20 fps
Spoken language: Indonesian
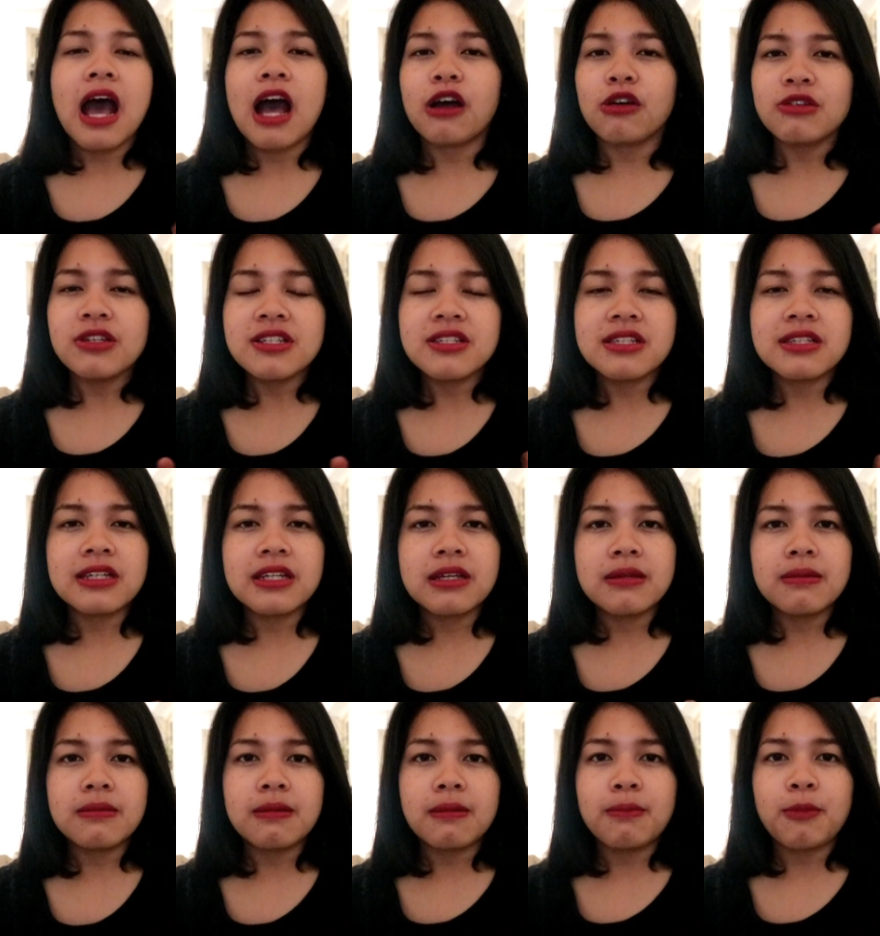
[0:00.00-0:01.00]
Aku di
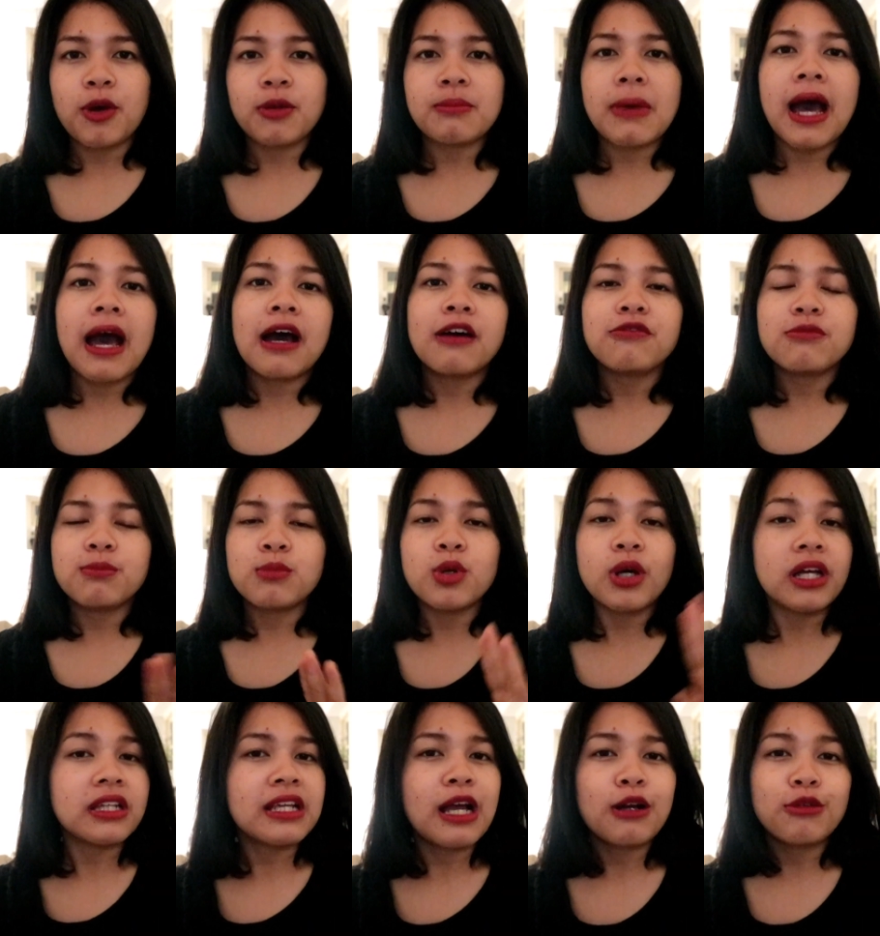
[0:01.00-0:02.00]
sini mohon maaf
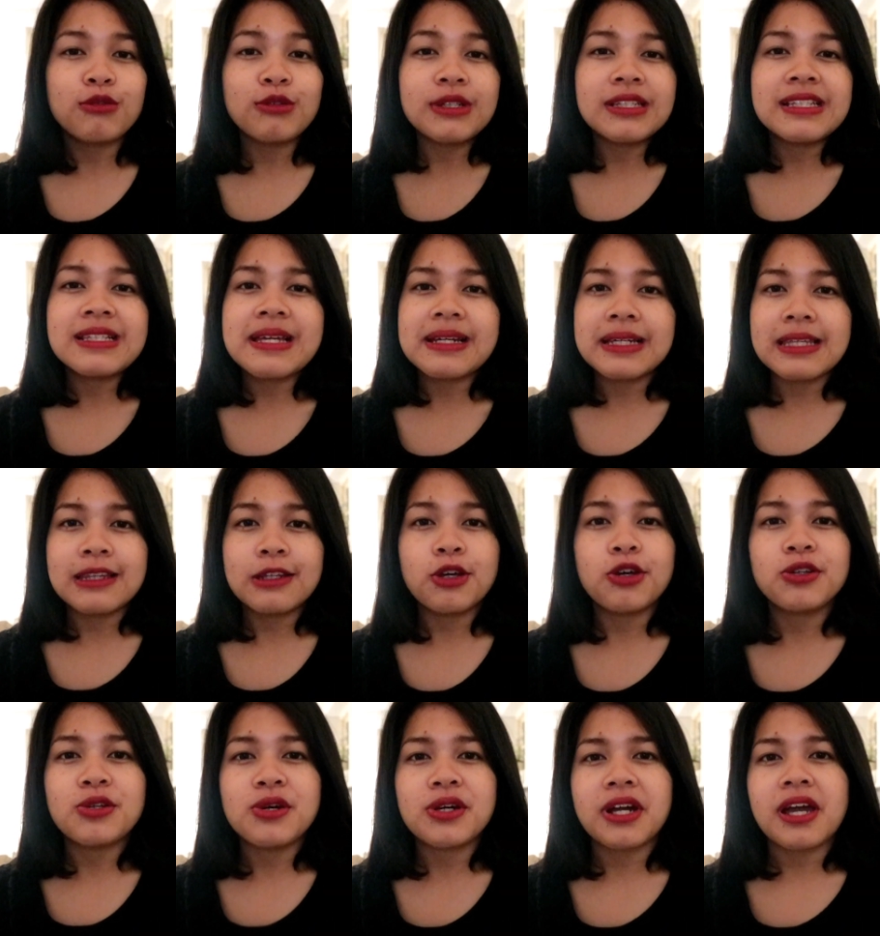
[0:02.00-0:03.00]
bukannya aku ngejelekin
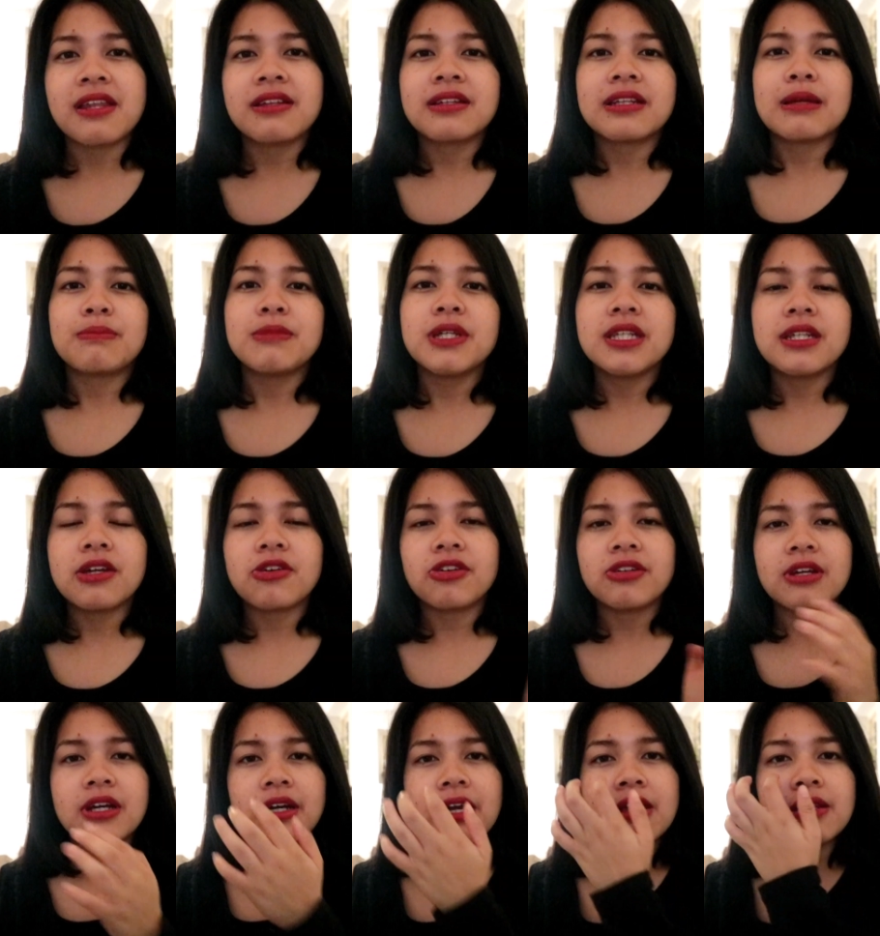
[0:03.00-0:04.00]
deodoran, tapi
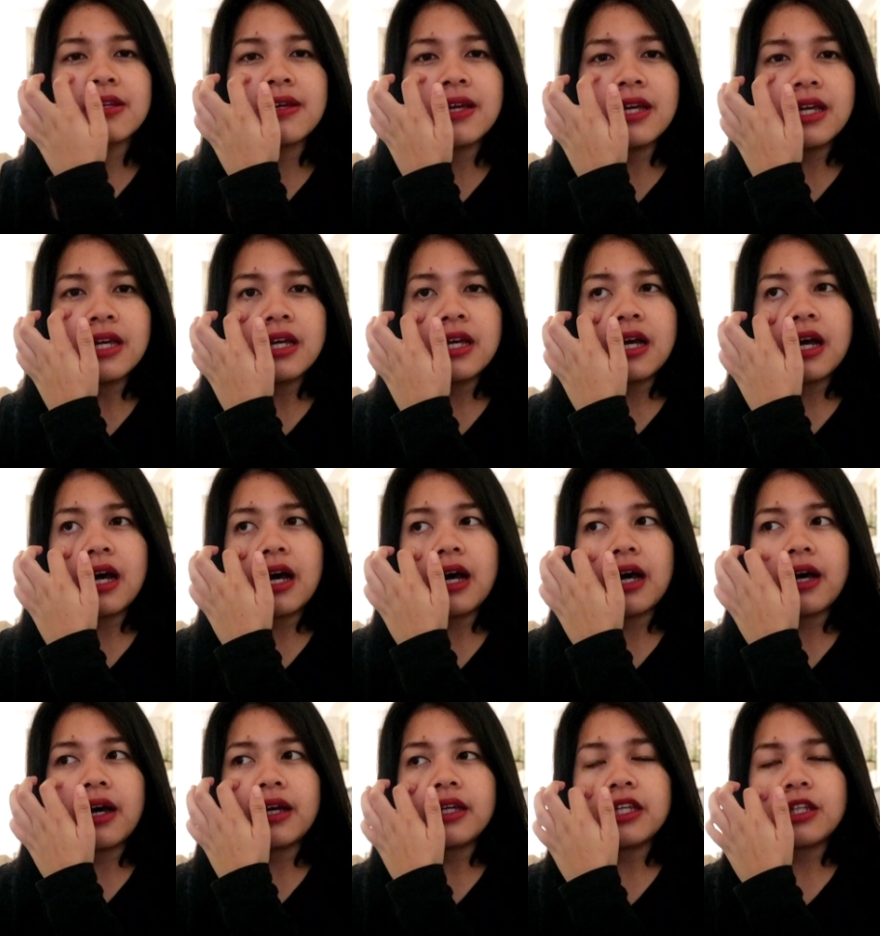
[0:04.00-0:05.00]
deodoran
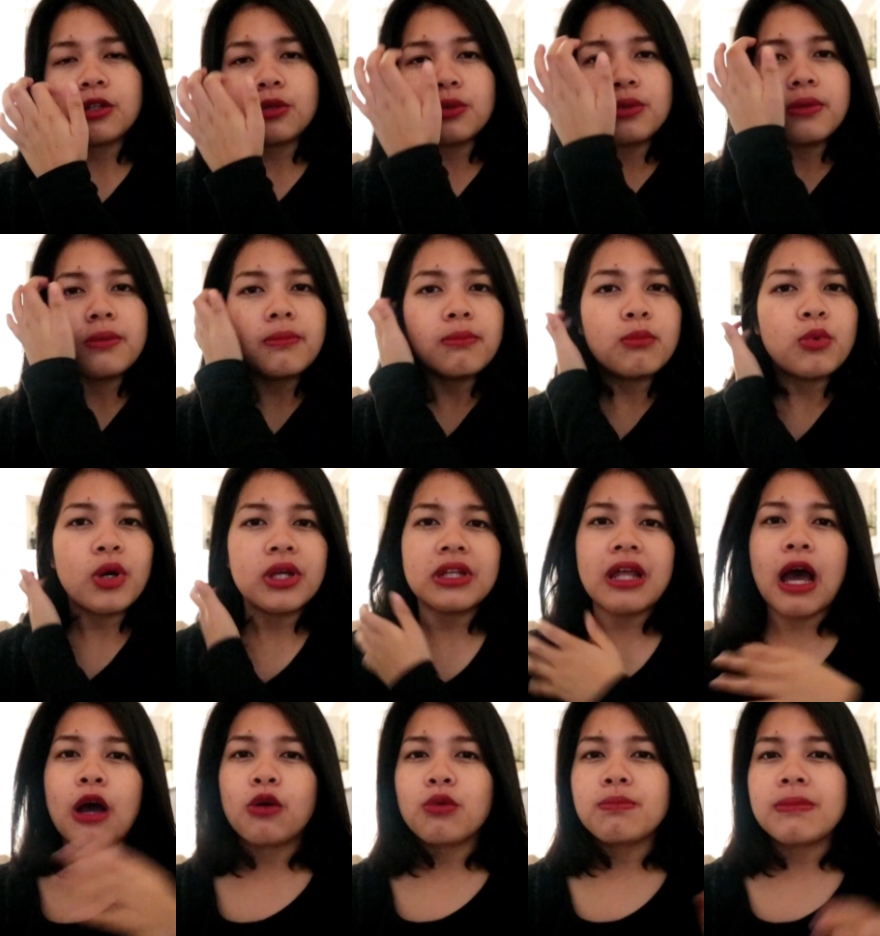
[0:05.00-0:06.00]
uh, itu
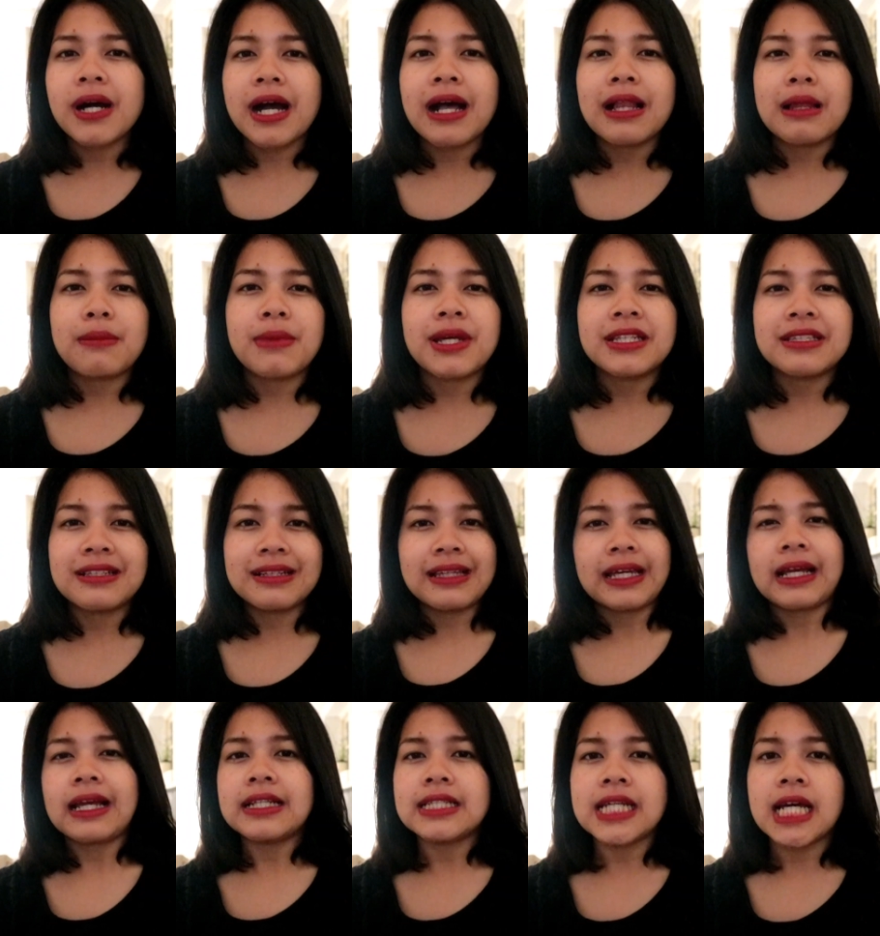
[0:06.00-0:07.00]
buat aku pengalaman
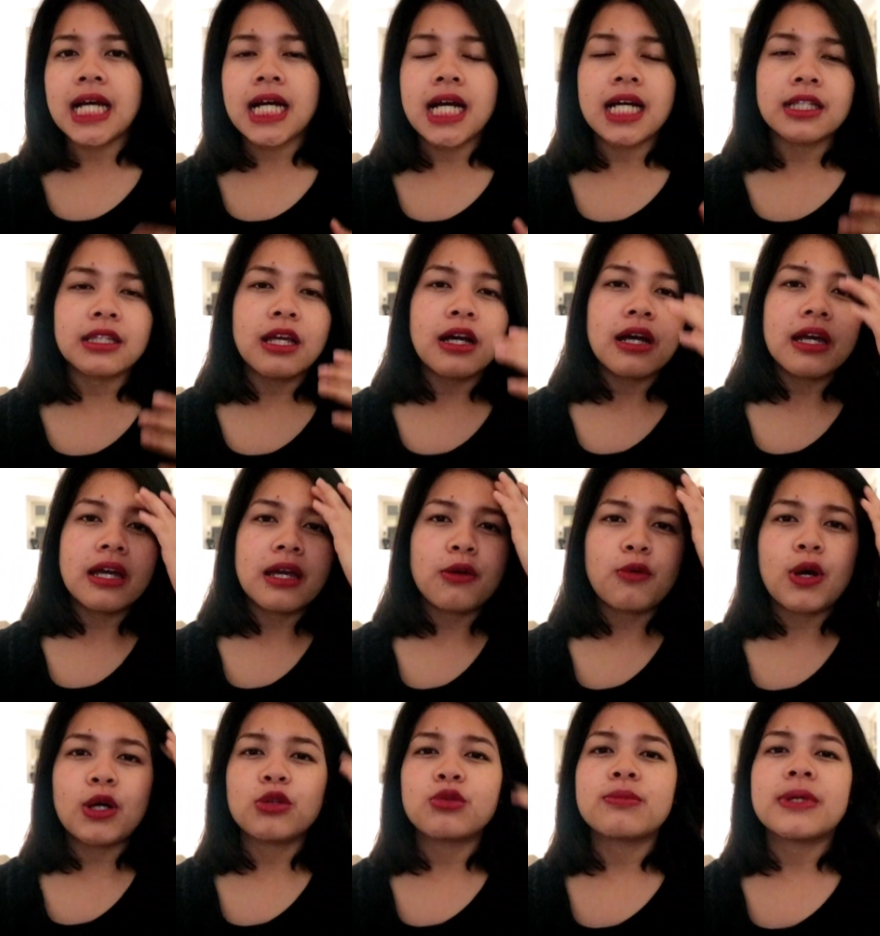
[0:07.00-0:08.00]
jelek aja karena
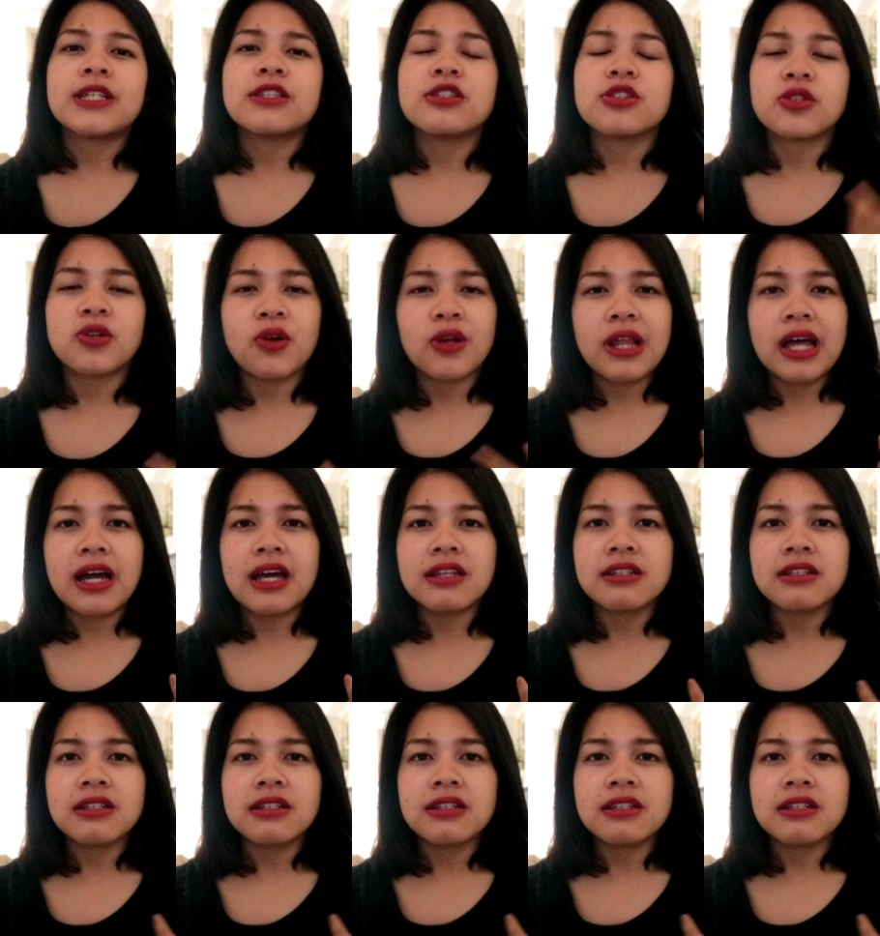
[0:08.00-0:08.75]
kayak waktu masih sekolah